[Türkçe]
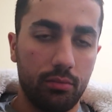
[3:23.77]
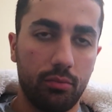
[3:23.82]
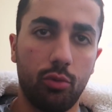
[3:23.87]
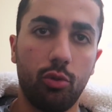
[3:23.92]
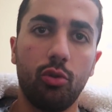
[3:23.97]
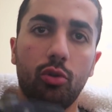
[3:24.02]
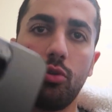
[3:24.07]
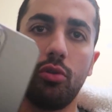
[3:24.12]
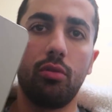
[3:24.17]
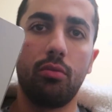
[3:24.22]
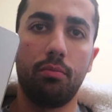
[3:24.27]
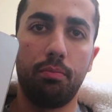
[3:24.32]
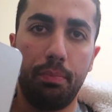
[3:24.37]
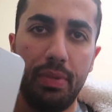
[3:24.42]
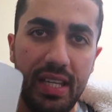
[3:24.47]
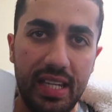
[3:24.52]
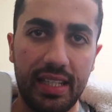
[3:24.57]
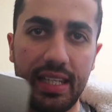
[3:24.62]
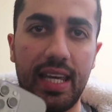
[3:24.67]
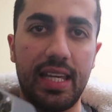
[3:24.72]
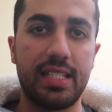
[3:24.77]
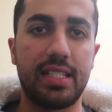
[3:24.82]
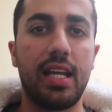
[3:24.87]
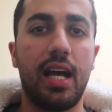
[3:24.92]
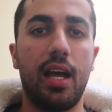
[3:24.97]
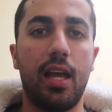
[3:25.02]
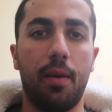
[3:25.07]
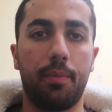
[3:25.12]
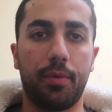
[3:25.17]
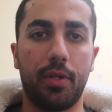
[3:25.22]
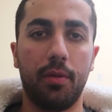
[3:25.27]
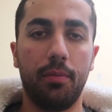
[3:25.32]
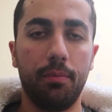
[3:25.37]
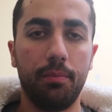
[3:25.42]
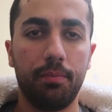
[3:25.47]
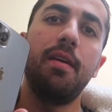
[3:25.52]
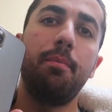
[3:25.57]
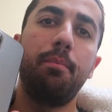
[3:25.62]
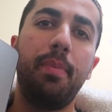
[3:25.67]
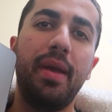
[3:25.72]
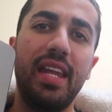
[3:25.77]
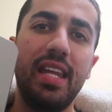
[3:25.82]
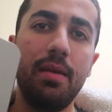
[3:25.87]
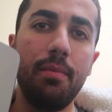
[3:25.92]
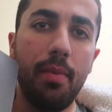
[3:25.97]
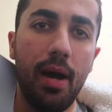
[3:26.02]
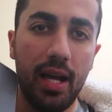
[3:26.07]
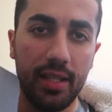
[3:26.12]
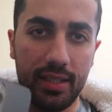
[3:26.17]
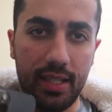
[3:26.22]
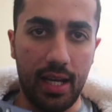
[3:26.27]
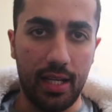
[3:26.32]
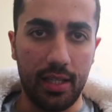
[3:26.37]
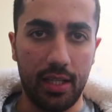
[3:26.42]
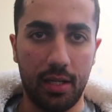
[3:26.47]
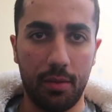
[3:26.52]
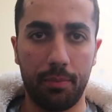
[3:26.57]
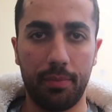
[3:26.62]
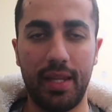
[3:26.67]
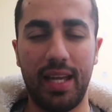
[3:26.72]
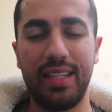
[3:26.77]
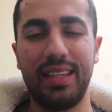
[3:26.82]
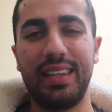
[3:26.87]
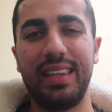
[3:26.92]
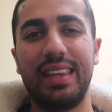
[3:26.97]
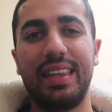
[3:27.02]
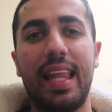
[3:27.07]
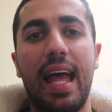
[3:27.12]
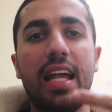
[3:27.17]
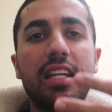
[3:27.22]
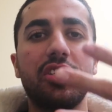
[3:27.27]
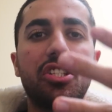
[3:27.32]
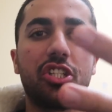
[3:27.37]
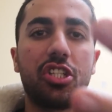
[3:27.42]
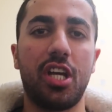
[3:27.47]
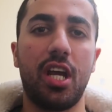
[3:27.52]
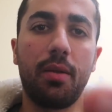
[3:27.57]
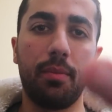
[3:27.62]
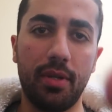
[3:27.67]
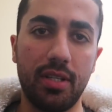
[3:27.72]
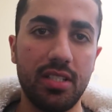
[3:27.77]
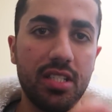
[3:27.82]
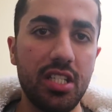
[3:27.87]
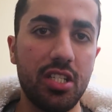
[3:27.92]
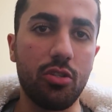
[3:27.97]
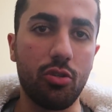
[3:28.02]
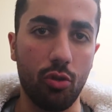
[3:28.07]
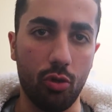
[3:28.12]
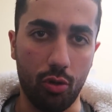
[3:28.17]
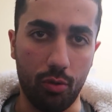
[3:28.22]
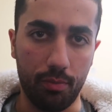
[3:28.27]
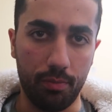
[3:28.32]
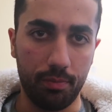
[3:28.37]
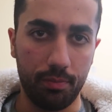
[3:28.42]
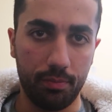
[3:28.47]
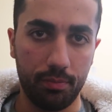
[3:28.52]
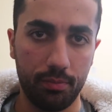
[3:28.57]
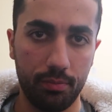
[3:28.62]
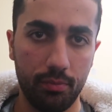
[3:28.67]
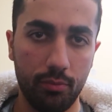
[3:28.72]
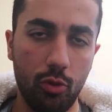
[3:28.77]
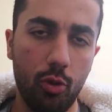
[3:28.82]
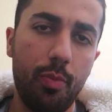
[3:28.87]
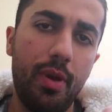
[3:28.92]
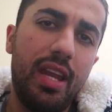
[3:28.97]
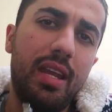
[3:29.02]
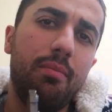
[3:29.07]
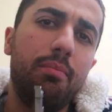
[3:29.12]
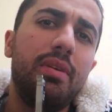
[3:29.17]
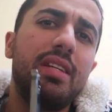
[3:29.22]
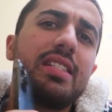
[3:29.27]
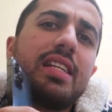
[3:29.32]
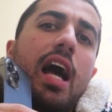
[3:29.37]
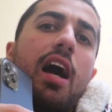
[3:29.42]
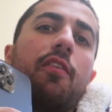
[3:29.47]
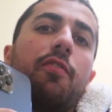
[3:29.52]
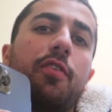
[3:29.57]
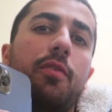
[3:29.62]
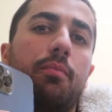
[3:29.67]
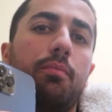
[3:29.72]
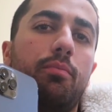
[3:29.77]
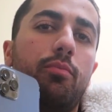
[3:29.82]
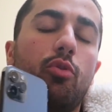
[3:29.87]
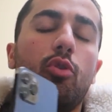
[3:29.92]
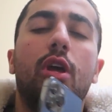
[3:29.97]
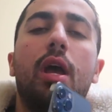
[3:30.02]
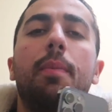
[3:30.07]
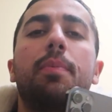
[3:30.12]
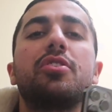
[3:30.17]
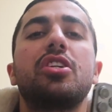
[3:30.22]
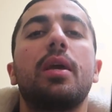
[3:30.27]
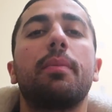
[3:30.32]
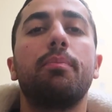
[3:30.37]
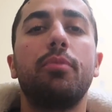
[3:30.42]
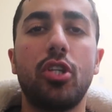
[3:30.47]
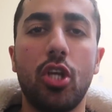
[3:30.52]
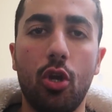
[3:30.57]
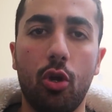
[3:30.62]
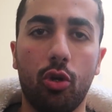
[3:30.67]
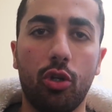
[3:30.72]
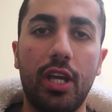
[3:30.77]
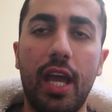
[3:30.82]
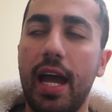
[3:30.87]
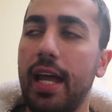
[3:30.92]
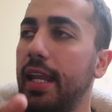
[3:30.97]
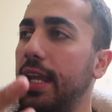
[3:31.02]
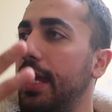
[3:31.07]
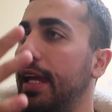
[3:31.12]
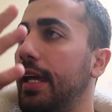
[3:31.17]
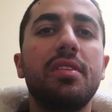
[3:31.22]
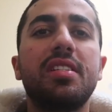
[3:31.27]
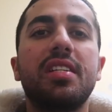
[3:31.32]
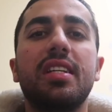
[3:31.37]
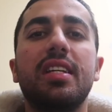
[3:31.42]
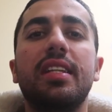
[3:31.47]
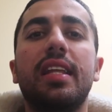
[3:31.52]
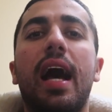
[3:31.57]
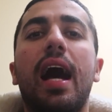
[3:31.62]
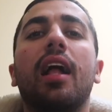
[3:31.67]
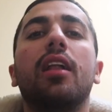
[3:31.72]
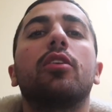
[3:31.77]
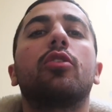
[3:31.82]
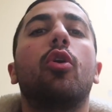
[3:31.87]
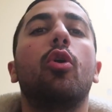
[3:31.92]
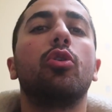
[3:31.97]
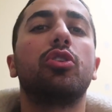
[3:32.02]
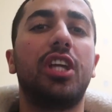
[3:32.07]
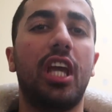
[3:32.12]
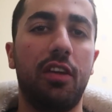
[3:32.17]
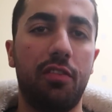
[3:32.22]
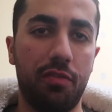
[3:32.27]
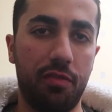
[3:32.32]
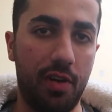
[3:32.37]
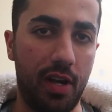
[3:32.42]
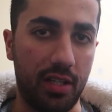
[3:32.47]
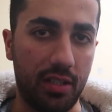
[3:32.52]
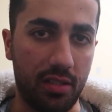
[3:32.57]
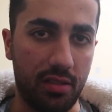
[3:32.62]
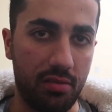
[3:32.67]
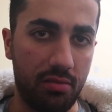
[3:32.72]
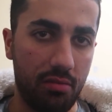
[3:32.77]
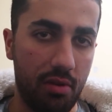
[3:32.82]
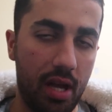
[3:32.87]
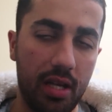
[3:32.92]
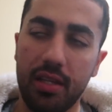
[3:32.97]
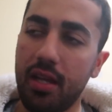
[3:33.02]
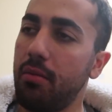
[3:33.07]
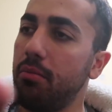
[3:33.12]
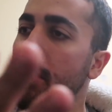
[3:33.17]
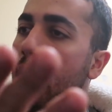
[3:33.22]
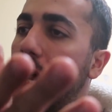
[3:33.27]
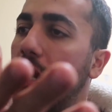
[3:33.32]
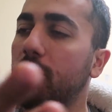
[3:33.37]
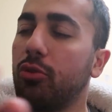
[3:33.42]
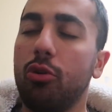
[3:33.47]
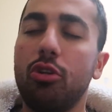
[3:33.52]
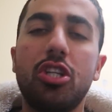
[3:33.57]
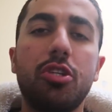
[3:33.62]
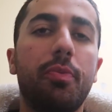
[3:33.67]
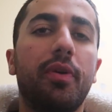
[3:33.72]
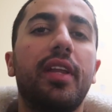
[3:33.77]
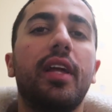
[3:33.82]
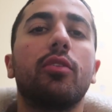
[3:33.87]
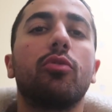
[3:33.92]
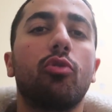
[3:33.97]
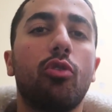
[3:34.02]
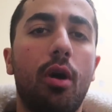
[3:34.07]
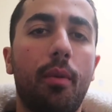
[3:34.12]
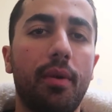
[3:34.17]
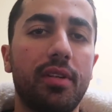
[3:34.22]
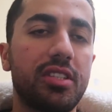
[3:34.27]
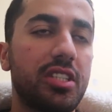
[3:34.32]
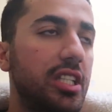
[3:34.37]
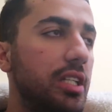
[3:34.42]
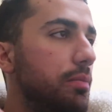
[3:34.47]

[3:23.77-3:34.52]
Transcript: Bunu bir kez daha yaptım ve benim hatalarımdan ders çıkarmanızı istiyorum. Bu benim bir zaafım. Buna yapacak bir şey yok. Yani kimisinin alkol keyfi vardır. Adam alkol içmeden duramaz.